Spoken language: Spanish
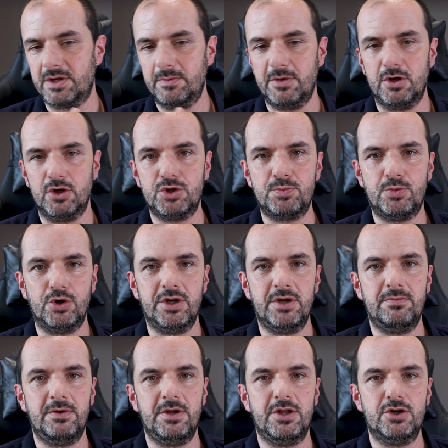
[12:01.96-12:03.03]
también nos pone
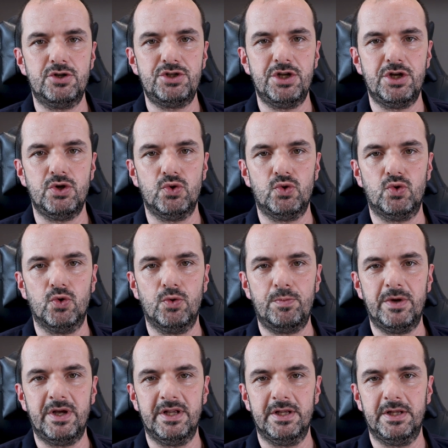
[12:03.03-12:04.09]
vídeos de YouTube
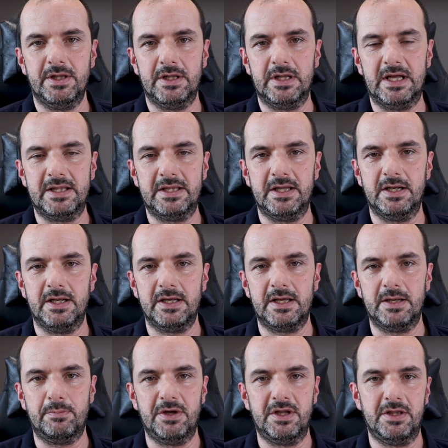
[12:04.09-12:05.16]
en la tele
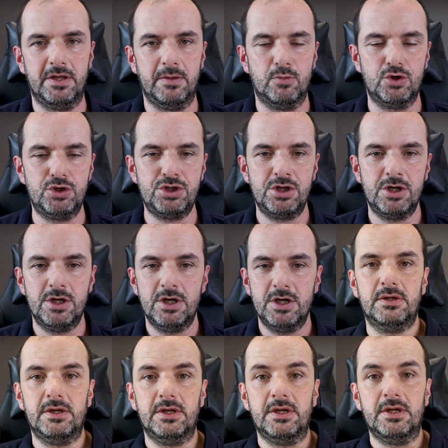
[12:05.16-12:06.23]
que pedimos.
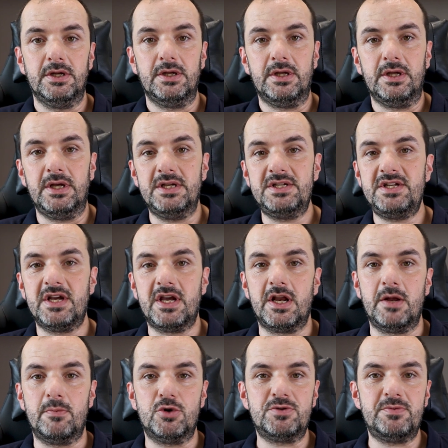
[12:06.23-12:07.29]
Y si
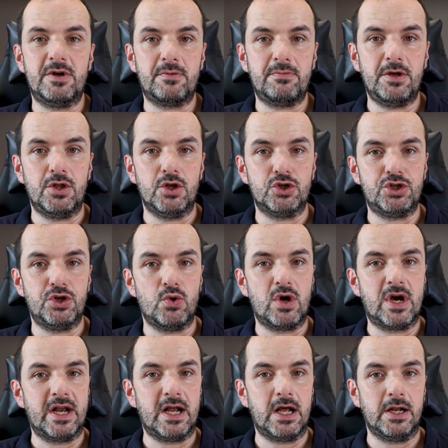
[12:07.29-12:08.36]
queremos ver vídeos de un
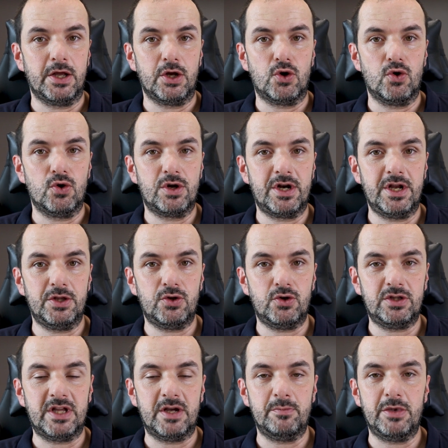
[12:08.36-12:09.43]
canal en
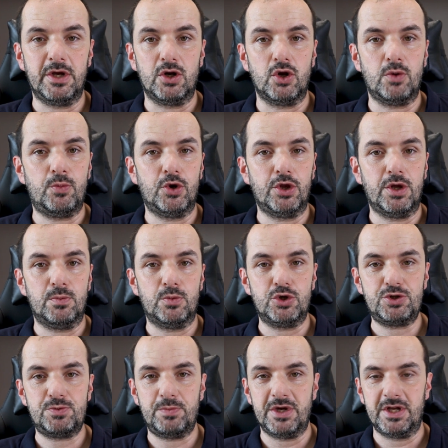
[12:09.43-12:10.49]
concreto, también lo
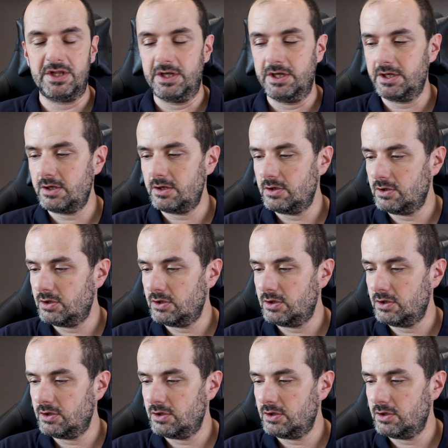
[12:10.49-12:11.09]
podemos pedir.